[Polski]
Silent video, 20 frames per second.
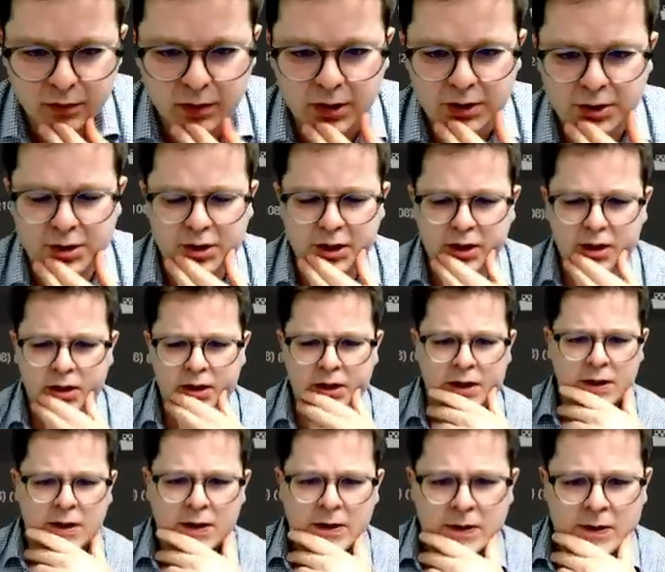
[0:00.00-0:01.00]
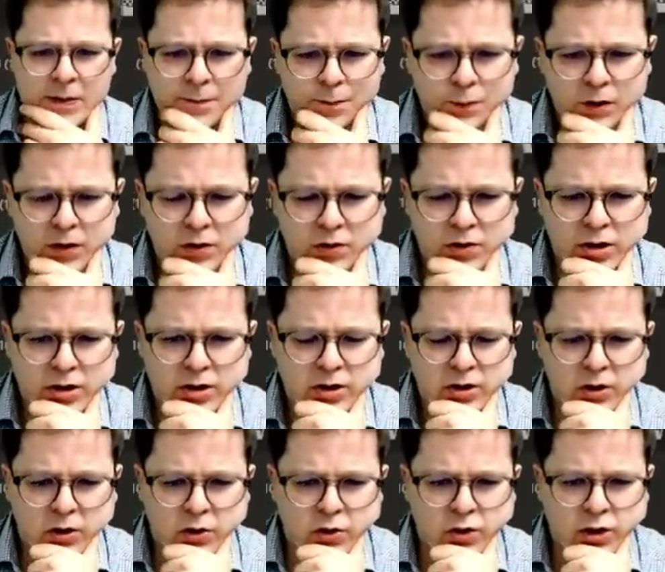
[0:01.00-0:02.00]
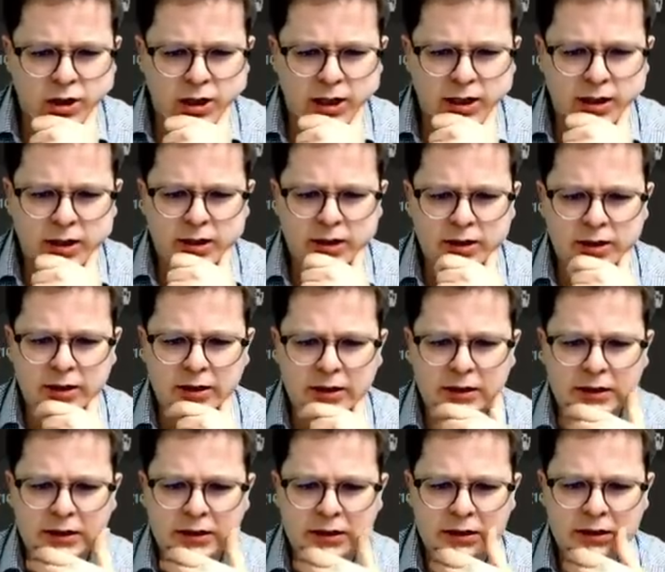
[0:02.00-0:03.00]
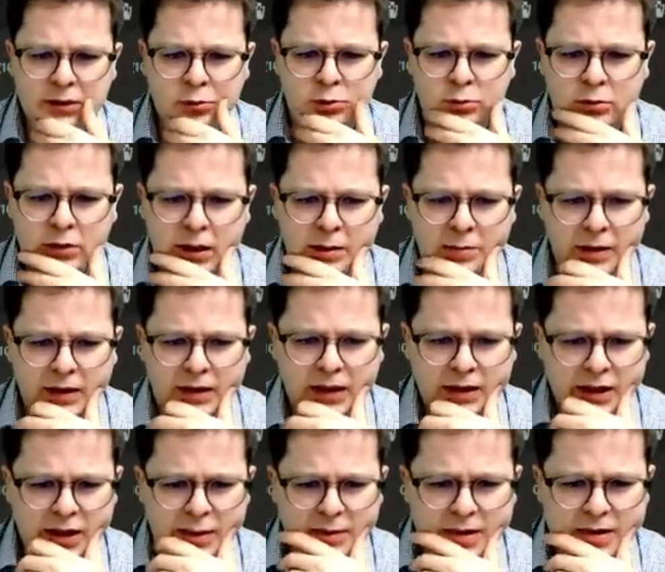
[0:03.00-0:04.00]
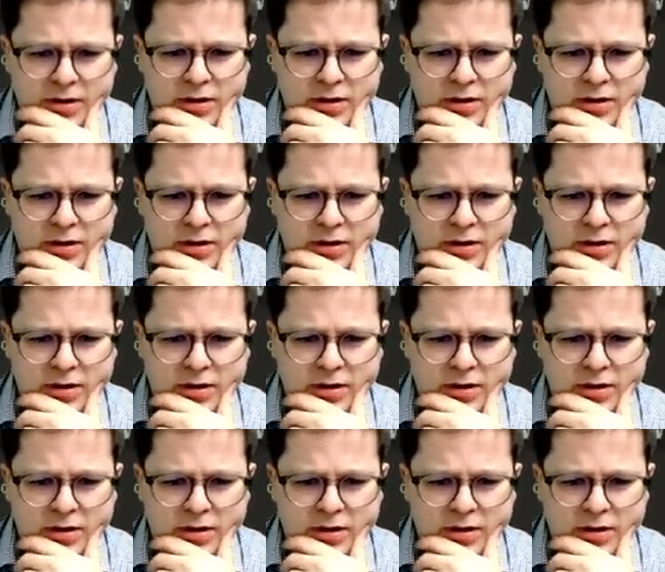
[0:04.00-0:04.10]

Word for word: właśnie że skoczek. Yy, tutaj mata nie ma,